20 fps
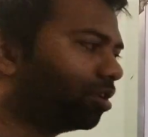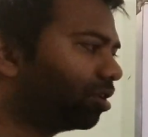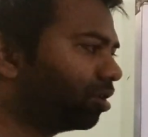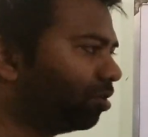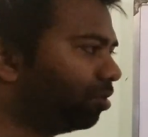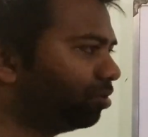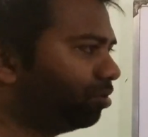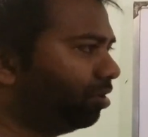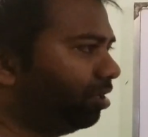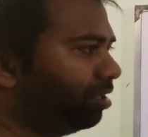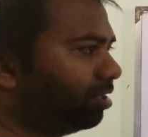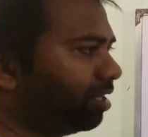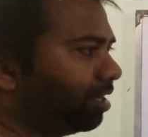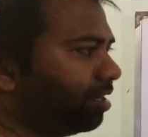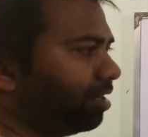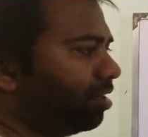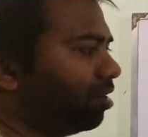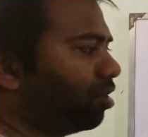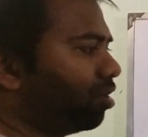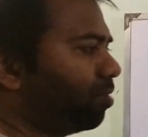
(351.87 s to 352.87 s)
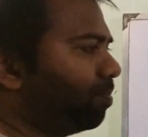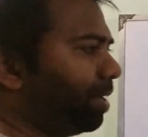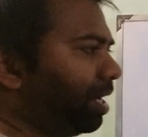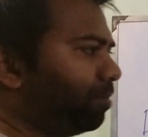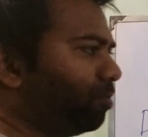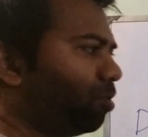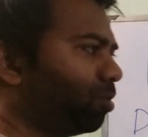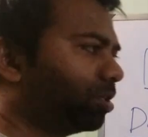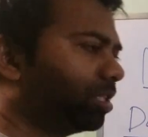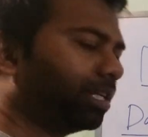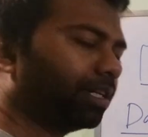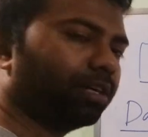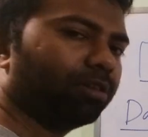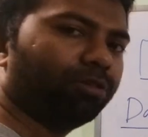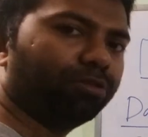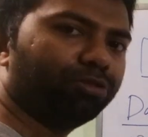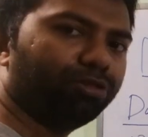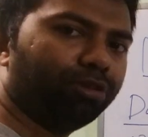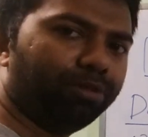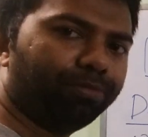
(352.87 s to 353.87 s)
গৌধুলি থেকে মানে ভোর থেকে
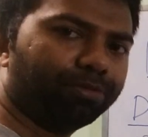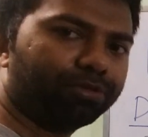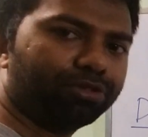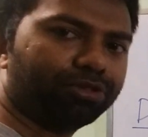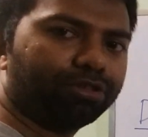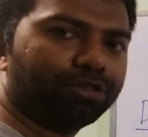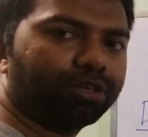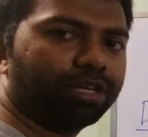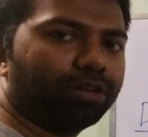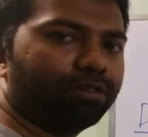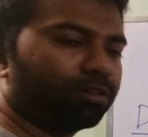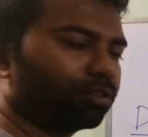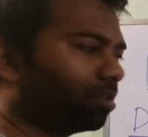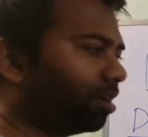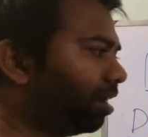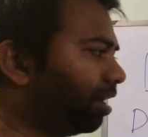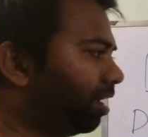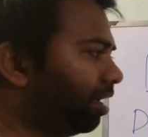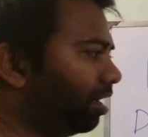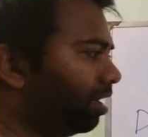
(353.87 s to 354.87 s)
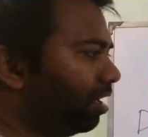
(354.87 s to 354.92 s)
গৌধুলি পর্যন্ত কি করতে হয়